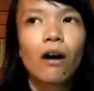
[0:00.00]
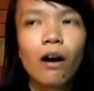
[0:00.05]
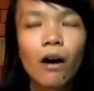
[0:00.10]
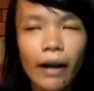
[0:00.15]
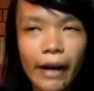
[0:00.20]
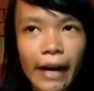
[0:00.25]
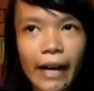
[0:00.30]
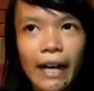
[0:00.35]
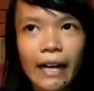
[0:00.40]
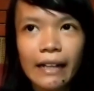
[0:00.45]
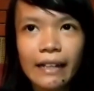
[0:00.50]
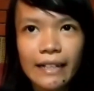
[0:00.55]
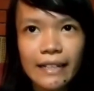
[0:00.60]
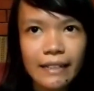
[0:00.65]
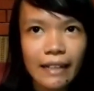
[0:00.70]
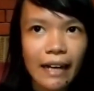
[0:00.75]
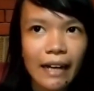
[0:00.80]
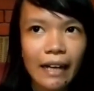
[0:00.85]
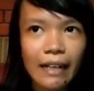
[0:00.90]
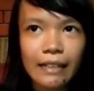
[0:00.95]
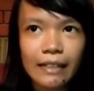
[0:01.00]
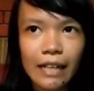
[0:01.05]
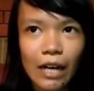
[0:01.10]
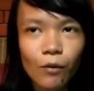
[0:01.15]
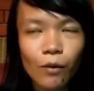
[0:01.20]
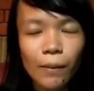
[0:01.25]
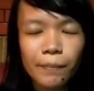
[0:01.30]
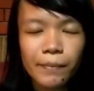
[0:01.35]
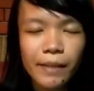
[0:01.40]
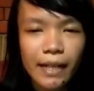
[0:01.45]
Oke, kali ini saya akan
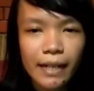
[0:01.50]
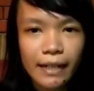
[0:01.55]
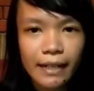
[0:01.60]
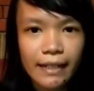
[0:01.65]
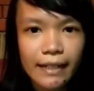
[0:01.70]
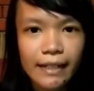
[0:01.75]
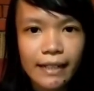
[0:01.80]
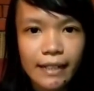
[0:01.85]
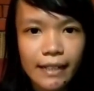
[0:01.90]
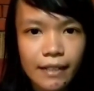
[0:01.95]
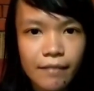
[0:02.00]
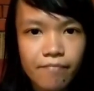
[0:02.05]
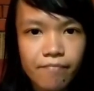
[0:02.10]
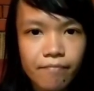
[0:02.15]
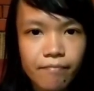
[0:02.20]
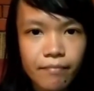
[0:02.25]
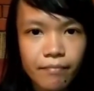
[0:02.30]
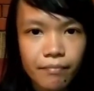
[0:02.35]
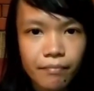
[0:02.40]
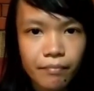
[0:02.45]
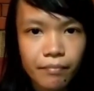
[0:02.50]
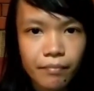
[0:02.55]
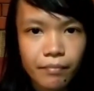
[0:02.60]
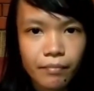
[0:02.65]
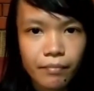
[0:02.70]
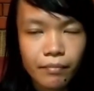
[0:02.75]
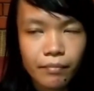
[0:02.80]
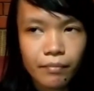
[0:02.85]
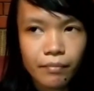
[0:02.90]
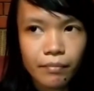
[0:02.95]
jawab dari
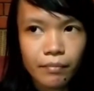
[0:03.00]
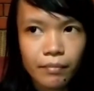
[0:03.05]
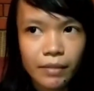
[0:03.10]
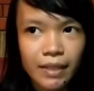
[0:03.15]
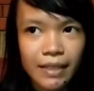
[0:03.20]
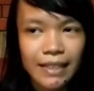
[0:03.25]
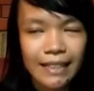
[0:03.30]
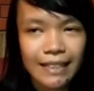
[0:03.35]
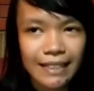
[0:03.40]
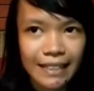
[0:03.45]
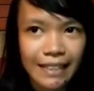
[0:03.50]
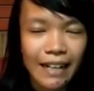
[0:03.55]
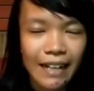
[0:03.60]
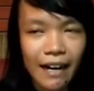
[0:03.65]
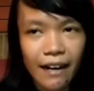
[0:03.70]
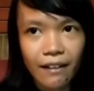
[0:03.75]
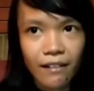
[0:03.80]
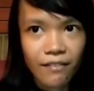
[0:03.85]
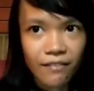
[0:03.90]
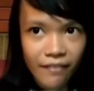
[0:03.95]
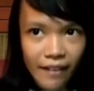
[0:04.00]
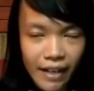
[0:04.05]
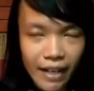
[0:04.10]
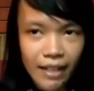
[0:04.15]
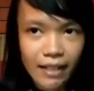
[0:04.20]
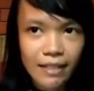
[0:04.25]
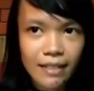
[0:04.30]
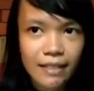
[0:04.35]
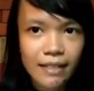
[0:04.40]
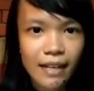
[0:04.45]
hmm, sisi rail
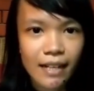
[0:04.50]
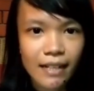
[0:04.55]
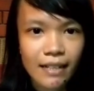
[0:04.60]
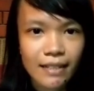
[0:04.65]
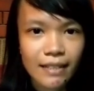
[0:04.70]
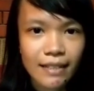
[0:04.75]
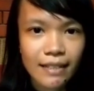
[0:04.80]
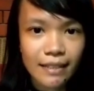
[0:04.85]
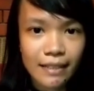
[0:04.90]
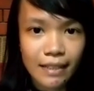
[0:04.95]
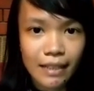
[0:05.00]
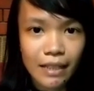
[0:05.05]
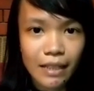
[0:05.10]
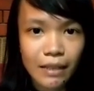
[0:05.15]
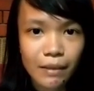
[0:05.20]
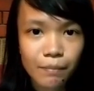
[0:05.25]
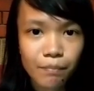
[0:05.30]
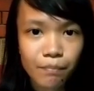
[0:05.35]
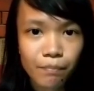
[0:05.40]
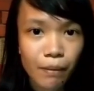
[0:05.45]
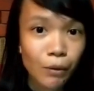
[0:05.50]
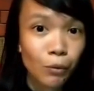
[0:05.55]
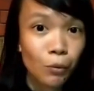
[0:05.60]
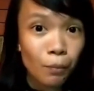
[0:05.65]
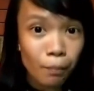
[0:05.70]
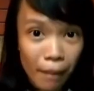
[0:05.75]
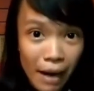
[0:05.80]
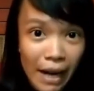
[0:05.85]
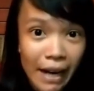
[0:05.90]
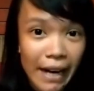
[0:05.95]
fans dan sisi
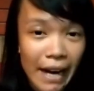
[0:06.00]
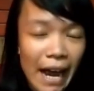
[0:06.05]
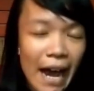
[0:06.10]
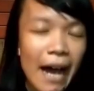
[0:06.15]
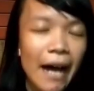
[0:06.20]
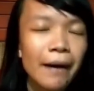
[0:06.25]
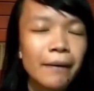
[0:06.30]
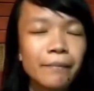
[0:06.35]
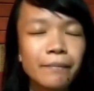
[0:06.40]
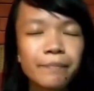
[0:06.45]
penumpang ya.